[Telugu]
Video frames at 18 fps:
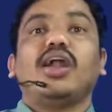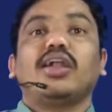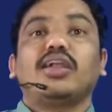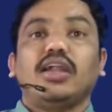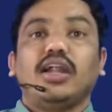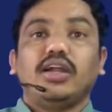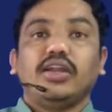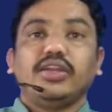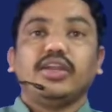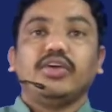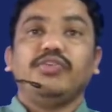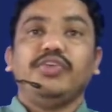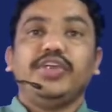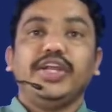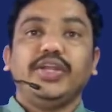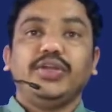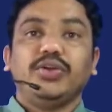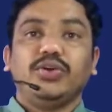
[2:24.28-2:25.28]
మాట్లాడిన
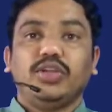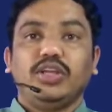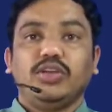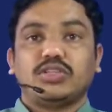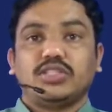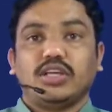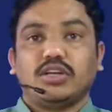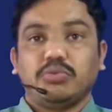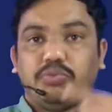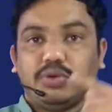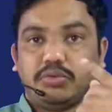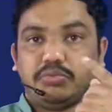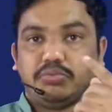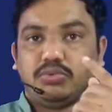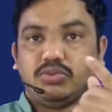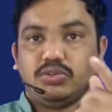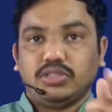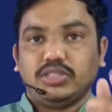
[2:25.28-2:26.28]
వీడియోని ఒకసారి
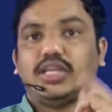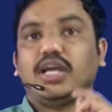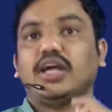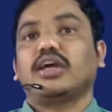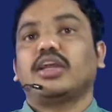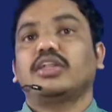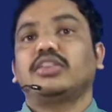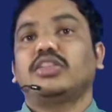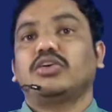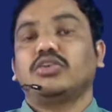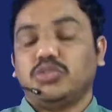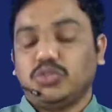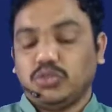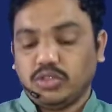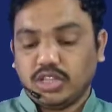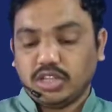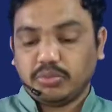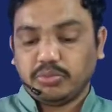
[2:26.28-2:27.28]
మనము జాగ్రత్తగా
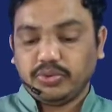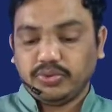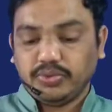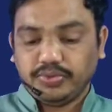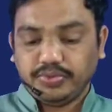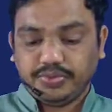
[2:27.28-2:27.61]
చూద్దాము